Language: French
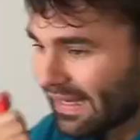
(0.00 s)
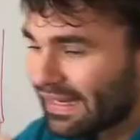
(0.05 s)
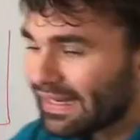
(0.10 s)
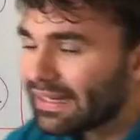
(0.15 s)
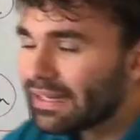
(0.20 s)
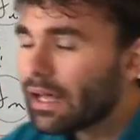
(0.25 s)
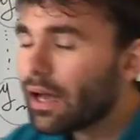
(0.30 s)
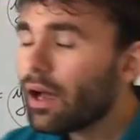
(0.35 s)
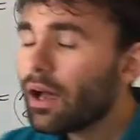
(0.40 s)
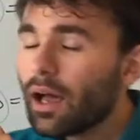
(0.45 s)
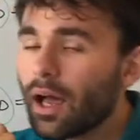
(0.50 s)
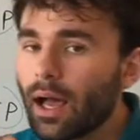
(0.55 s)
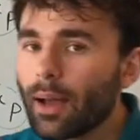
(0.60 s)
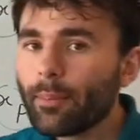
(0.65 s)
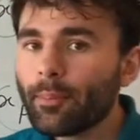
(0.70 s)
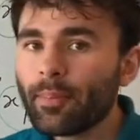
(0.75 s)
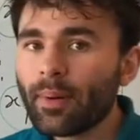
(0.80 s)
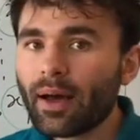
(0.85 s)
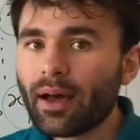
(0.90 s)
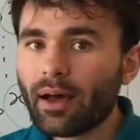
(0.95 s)
Et là, à
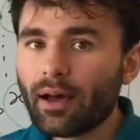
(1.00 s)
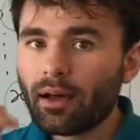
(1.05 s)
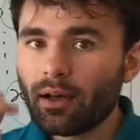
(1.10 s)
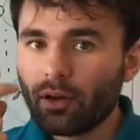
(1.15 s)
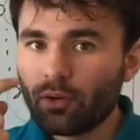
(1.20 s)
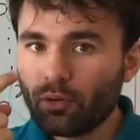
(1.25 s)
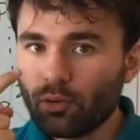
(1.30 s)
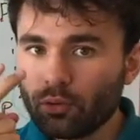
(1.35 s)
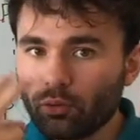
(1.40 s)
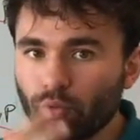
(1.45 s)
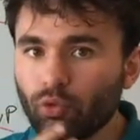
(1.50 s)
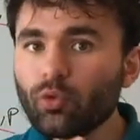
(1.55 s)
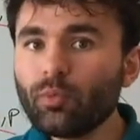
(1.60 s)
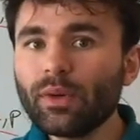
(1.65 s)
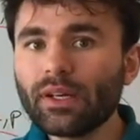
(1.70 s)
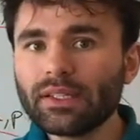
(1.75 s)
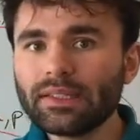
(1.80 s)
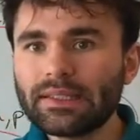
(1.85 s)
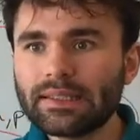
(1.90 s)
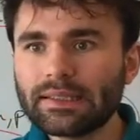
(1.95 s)
part le
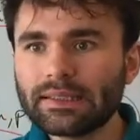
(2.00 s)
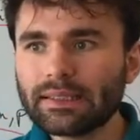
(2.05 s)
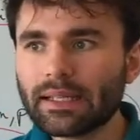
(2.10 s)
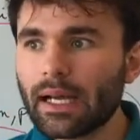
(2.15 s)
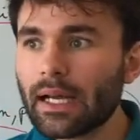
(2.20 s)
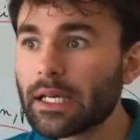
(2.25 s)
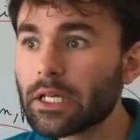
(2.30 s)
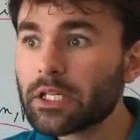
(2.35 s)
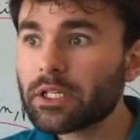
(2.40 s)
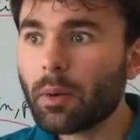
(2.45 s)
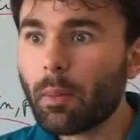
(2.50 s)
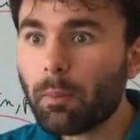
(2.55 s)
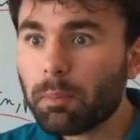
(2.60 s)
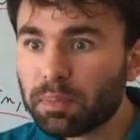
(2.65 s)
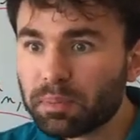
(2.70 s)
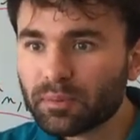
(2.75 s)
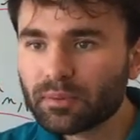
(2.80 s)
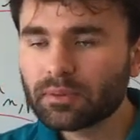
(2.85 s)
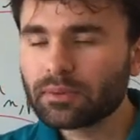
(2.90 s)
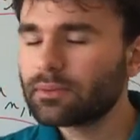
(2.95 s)
double indissage,
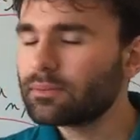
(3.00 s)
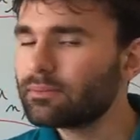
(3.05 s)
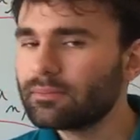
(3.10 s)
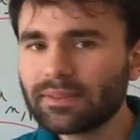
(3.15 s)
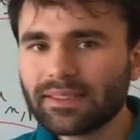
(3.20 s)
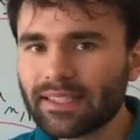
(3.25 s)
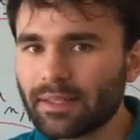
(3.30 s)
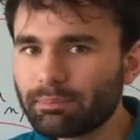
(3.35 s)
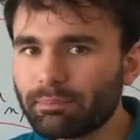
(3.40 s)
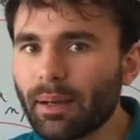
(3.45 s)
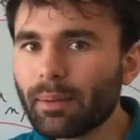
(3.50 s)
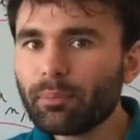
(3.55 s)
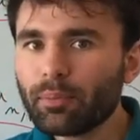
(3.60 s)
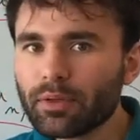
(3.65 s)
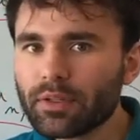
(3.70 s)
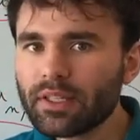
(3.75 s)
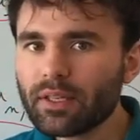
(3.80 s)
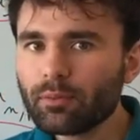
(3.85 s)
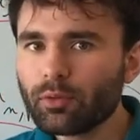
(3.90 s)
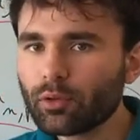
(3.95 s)
c'est pas
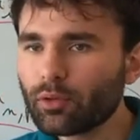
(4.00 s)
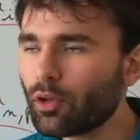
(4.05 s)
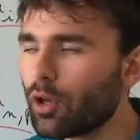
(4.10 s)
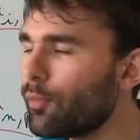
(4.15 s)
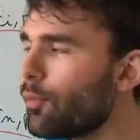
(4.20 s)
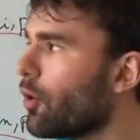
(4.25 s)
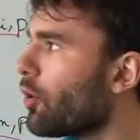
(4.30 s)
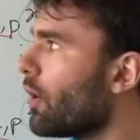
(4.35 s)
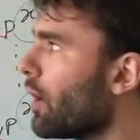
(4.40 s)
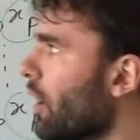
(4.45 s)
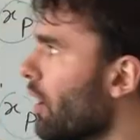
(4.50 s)
possible autrement.